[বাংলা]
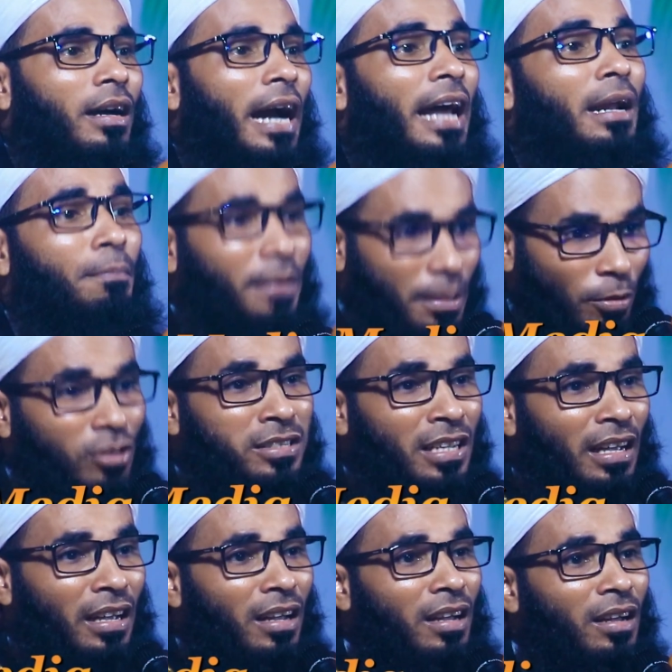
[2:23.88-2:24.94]
খারাপ কি
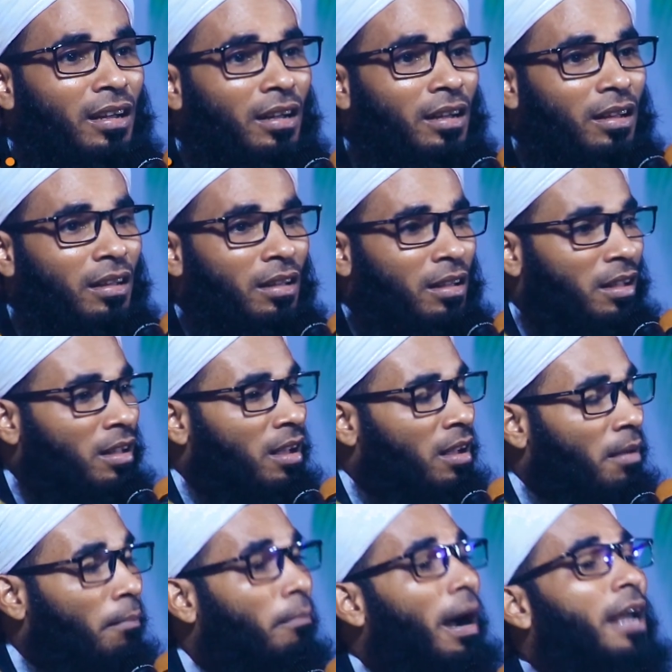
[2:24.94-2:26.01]
বলছে
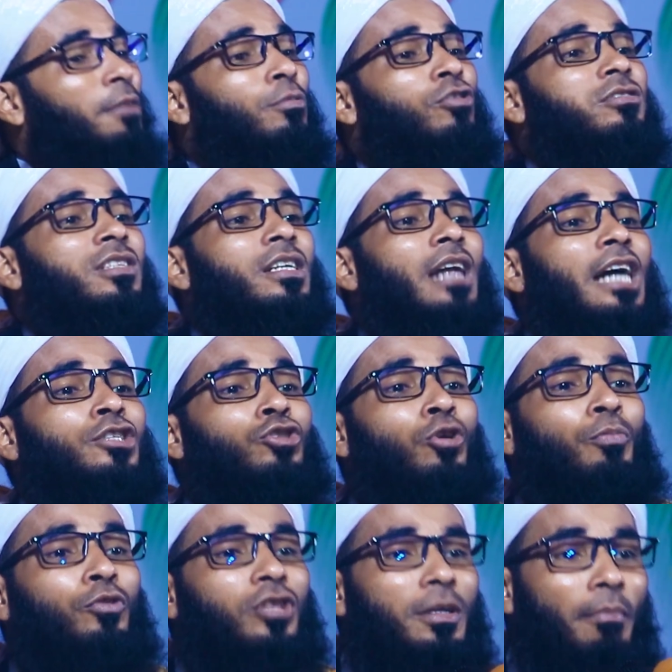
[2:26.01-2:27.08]
ভাই বলছে
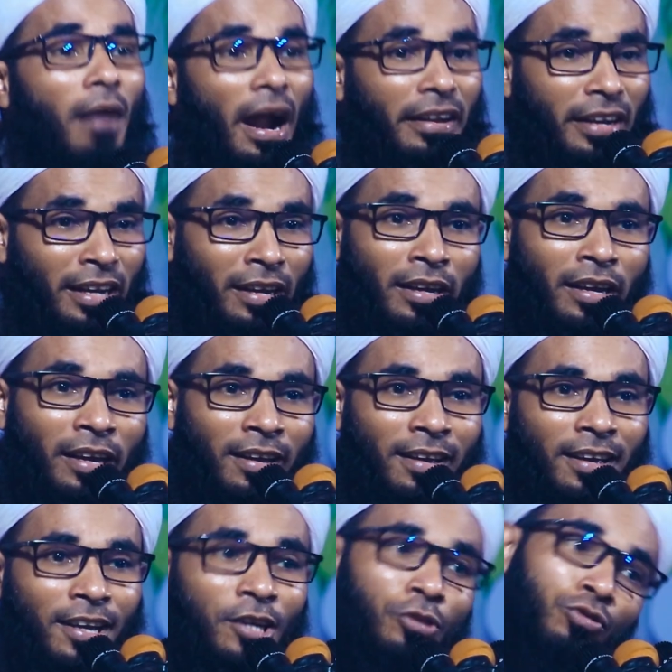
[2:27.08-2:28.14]
রাষ্ট্রপতি মানি
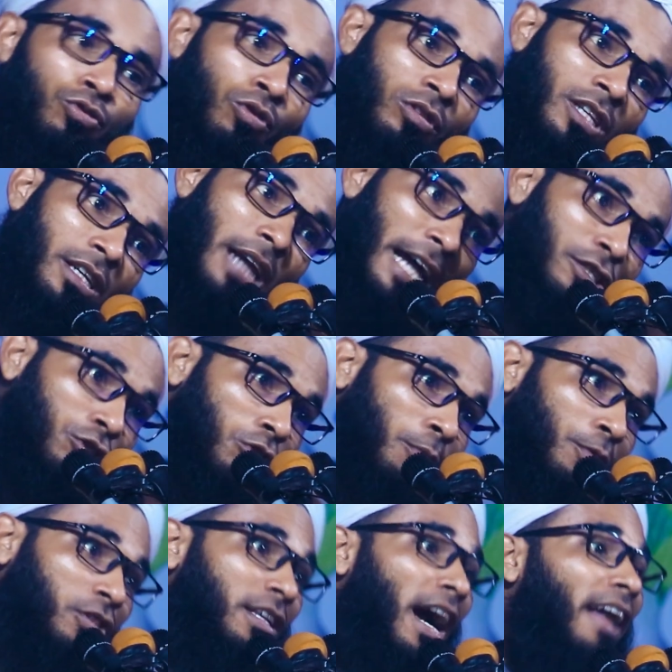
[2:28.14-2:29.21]
যদি
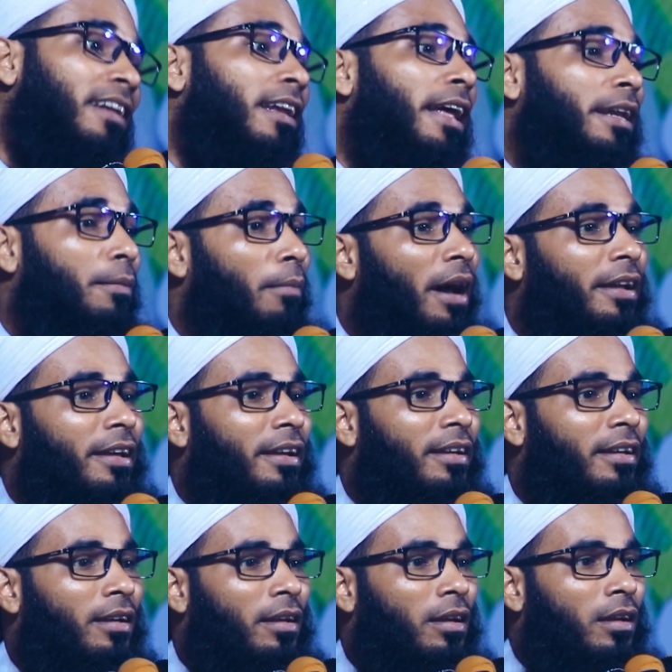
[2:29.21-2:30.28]
রাষ্ট্রপতি আল্লাহরে মানে
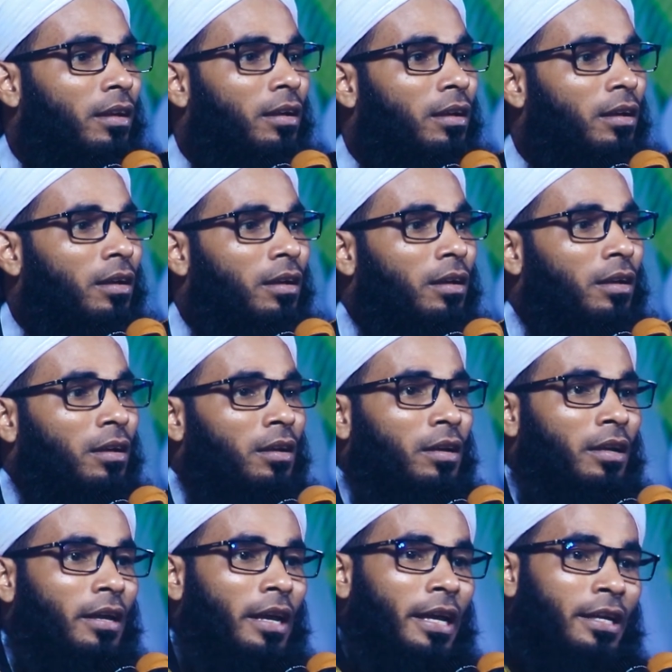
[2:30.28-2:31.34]

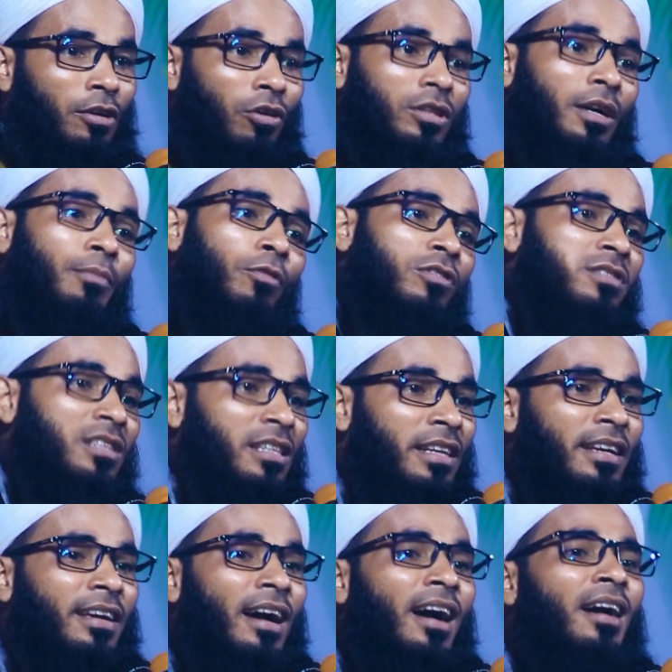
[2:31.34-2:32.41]
এই কথা বলছে
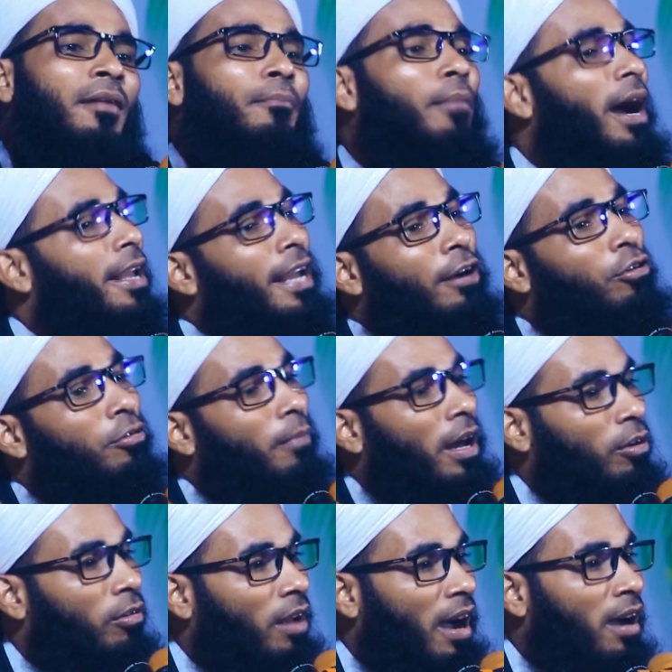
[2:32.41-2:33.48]
দেখা ভাই এখন
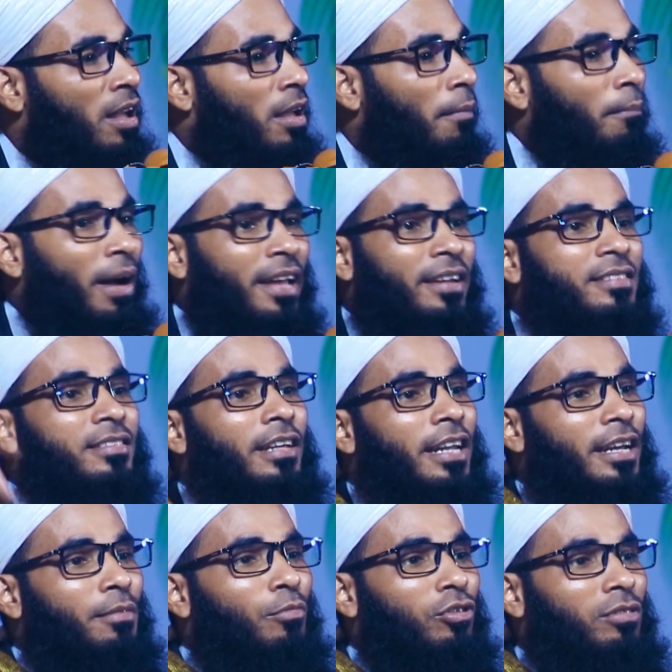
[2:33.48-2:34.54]
ভালো না বাইরে
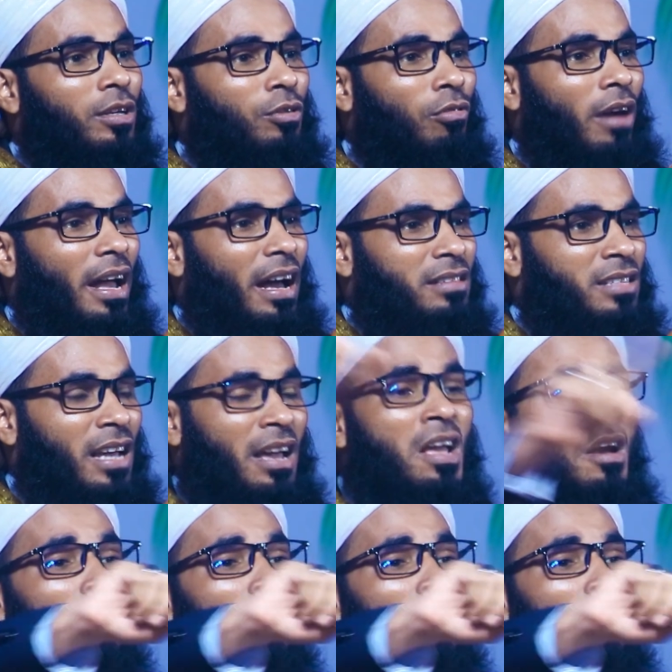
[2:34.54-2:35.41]
জেলের মধ্যে ঢুকায় আছে